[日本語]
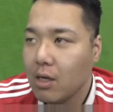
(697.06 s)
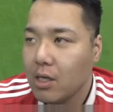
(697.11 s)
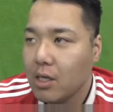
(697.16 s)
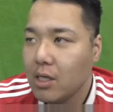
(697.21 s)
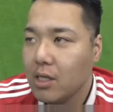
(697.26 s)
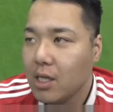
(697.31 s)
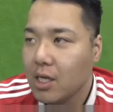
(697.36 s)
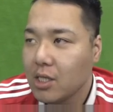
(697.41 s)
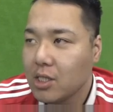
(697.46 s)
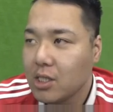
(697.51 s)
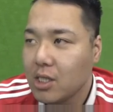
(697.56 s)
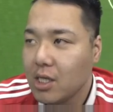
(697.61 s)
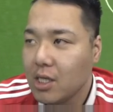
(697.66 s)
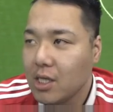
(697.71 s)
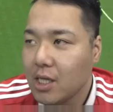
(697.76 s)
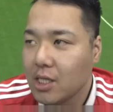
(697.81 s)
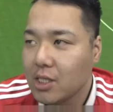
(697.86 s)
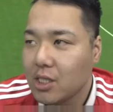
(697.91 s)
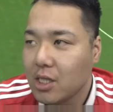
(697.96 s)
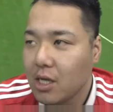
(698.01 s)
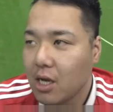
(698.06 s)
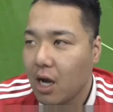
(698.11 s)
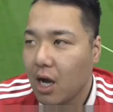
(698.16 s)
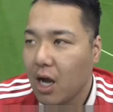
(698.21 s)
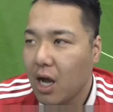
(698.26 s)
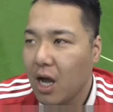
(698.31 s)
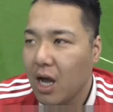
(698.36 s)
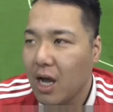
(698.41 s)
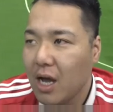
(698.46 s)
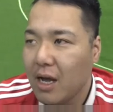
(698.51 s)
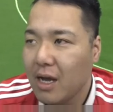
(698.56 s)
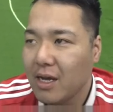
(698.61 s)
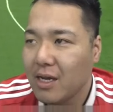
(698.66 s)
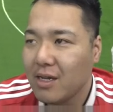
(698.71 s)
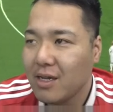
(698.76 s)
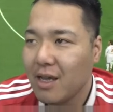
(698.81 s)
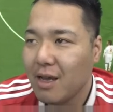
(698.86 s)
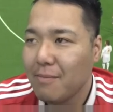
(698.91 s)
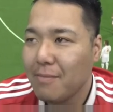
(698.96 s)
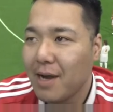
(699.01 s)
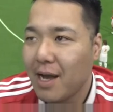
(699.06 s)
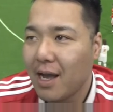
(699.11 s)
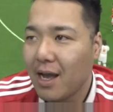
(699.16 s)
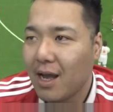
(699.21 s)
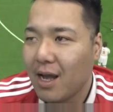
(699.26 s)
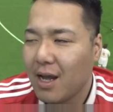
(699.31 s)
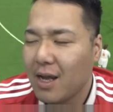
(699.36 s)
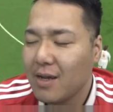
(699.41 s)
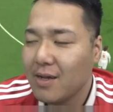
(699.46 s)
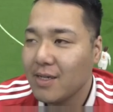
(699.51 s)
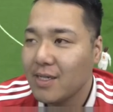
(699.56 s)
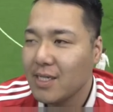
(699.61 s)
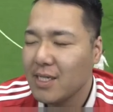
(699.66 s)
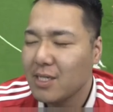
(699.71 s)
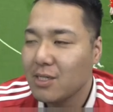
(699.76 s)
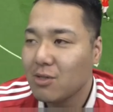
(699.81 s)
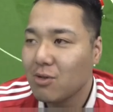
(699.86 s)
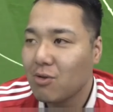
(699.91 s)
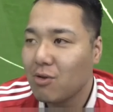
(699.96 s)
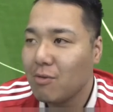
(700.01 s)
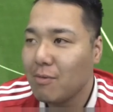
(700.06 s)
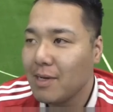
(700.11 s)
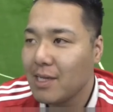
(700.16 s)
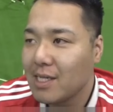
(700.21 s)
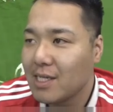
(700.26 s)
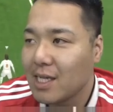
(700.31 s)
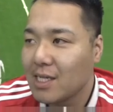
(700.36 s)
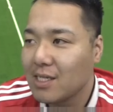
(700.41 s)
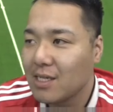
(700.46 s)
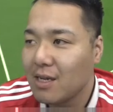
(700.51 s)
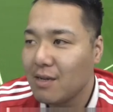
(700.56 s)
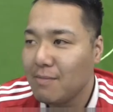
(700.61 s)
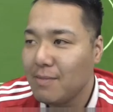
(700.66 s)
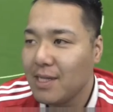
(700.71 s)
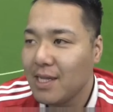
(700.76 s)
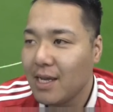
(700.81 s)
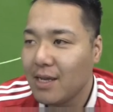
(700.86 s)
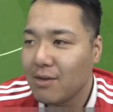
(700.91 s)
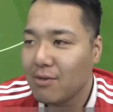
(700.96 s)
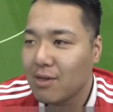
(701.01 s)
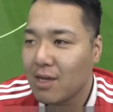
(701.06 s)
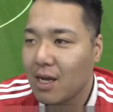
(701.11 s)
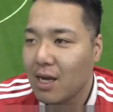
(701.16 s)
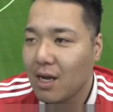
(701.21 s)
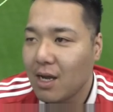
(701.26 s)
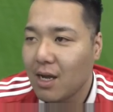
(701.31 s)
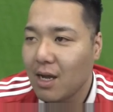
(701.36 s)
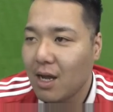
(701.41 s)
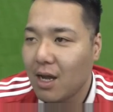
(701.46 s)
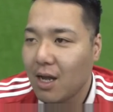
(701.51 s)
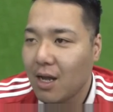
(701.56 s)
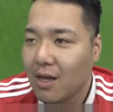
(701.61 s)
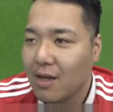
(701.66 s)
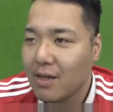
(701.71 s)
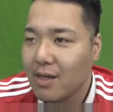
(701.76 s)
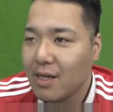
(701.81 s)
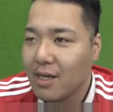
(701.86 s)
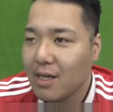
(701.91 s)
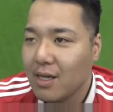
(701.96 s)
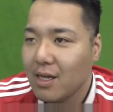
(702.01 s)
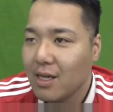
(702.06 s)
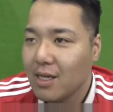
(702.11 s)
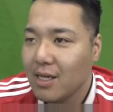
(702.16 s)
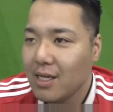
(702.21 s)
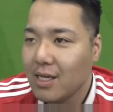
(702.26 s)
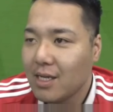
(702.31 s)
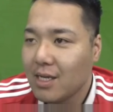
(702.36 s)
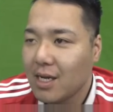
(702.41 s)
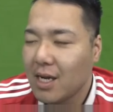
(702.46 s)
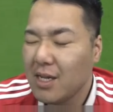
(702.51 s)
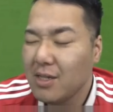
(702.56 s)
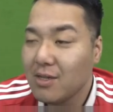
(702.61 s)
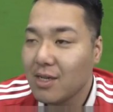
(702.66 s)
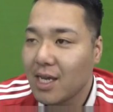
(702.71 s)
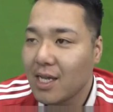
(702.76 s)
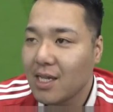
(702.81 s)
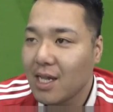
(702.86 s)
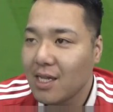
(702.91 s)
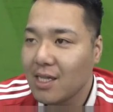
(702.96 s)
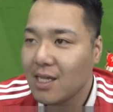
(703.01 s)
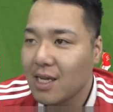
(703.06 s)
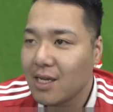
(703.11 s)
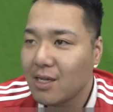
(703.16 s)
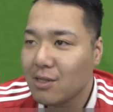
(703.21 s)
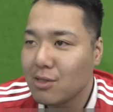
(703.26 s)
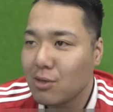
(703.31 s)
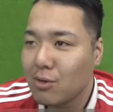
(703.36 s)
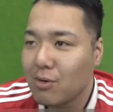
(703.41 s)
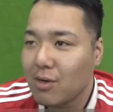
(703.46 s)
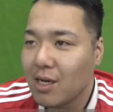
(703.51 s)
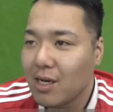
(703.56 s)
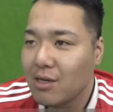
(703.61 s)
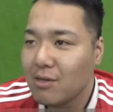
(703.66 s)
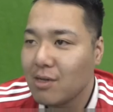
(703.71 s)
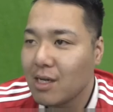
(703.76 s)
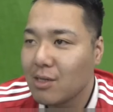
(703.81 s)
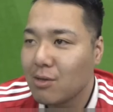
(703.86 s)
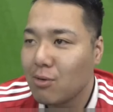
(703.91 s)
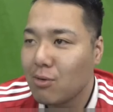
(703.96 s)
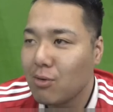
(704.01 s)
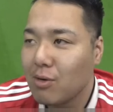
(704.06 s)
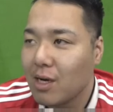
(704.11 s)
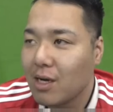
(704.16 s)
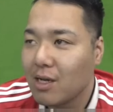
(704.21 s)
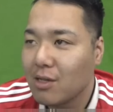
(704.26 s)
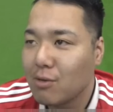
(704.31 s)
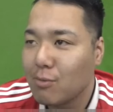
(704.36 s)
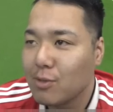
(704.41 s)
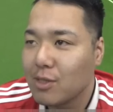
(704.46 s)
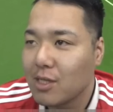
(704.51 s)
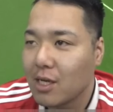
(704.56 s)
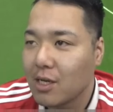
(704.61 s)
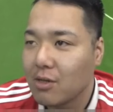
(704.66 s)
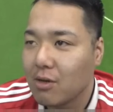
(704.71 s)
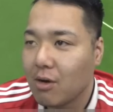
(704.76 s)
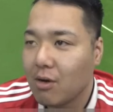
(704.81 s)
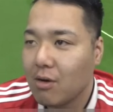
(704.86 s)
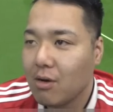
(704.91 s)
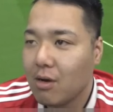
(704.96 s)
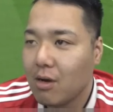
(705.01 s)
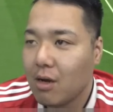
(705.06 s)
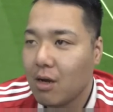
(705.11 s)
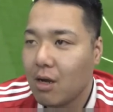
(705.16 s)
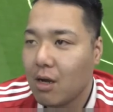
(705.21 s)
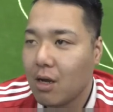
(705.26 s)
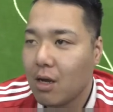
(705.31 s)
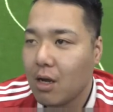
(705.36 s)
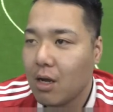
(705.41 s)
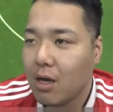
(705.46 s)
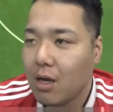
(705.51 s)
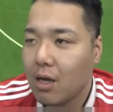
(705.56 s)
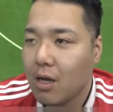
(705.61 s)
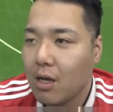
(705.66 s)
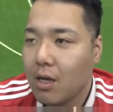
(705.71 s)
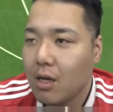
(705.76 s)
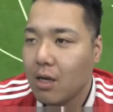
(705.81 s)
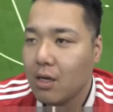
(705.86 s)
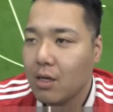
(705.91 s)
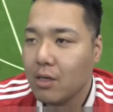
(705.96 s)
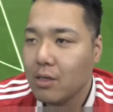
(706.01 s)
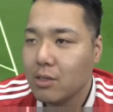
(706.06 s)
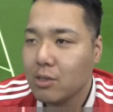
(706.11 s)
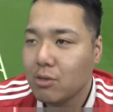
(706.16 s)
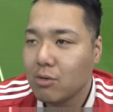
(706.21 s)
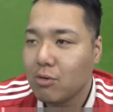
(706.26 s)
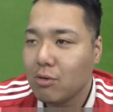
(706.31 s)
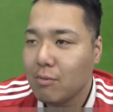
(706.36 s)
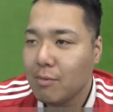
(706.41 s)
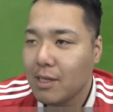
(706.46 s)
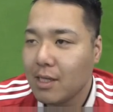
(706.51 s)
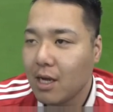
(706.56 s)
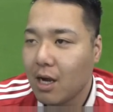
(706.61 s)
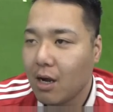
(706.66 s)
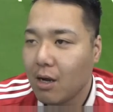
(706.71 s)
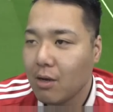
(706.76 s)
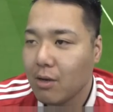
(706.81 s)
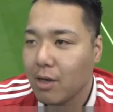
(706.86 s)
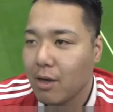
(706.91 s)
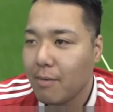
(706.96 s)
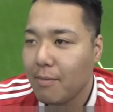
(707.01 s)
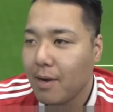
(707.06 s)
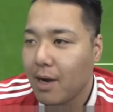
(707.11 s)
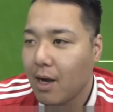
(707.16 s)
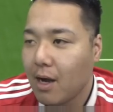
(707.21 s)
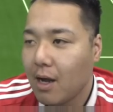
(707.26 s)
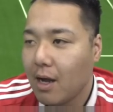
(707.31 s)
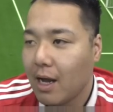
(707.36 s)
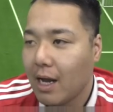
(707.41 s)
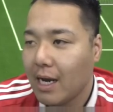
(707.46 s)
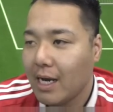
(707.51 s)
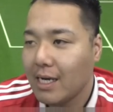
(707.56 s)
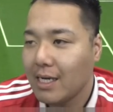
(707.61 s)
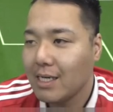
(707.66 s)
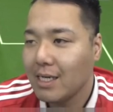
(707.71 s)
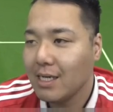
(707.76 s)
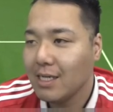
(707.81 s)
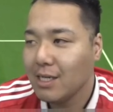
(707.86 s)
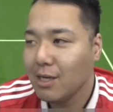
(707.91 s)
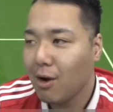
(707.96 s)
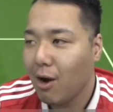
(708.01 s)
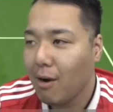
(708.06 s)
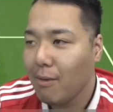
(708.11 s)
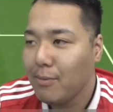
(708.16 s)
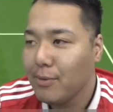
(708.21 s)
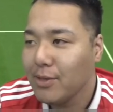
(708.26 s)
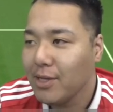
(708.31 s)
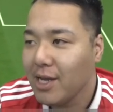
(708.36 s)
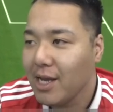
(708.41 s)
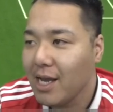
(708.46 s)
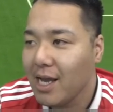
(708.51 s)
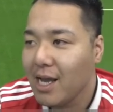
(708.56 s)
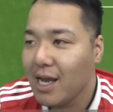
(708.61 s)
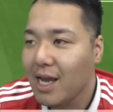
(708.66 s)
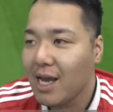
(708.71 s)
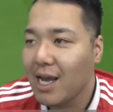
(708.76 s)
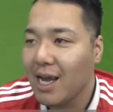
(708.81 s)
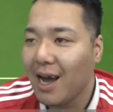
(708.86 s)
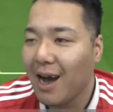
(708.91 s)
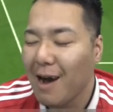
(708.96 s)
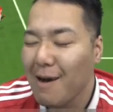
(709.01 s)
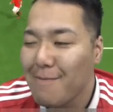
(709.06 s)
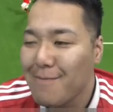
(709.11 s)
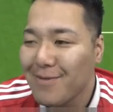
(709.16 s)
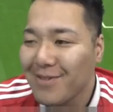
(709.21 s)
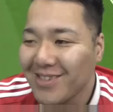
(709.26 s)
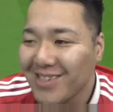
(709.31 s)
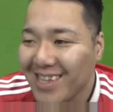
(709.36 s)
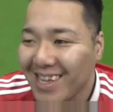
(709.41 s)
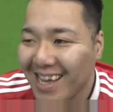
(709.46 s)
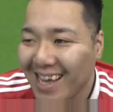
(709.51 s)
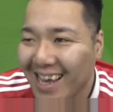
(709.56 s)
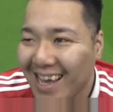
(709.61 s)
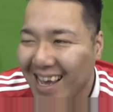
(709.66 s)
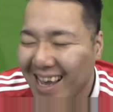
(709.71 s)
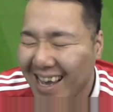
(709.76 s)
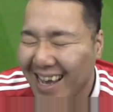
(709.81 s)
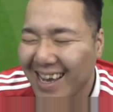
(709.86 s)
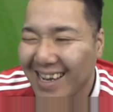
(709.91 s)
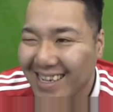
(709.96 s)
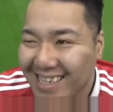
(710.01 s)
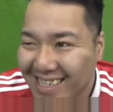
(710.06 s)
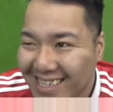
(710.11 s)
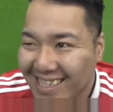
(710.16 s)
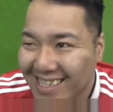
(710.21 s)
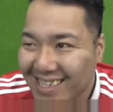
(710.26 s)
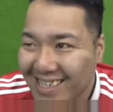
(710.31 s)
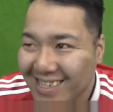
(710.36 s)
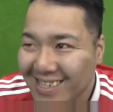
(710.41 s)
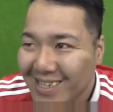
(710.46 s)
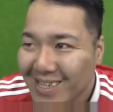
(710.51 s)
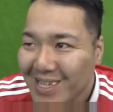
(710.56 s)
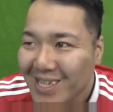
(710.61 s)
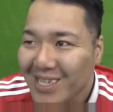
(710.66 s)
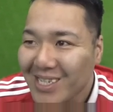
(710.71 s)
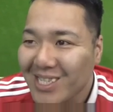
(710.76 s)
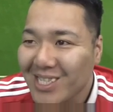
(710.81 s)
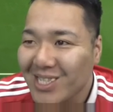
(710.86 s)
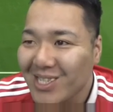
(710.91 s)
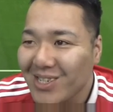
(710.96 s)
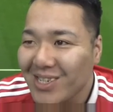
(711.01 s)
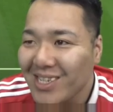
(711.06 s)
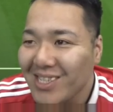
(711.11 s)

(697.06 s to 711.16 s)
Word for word: いなしていなして、あー、やばい。そこまでさすがに見ないよな。一回抜けたんだけど、そこから裏取ろうかなと思ったけど。そこまで、あ、やば。危ねえ、危ねえ。す